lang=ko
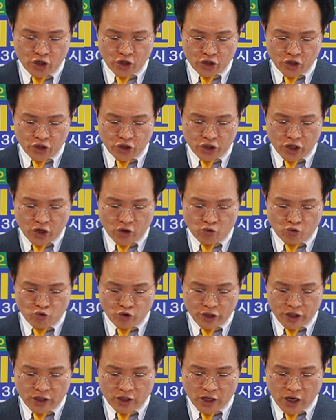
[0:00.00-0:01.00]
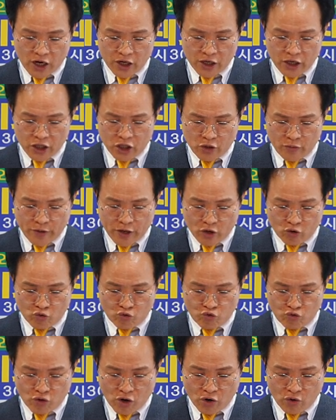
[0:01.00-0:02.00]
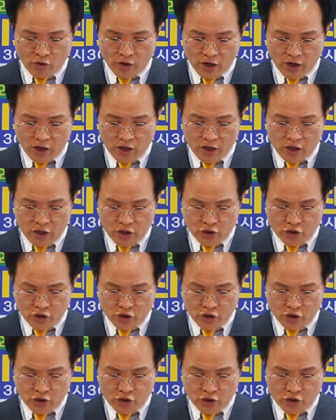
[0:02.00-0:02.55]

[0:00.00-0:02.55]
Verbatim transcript: 이제 우리 하나님의 구원과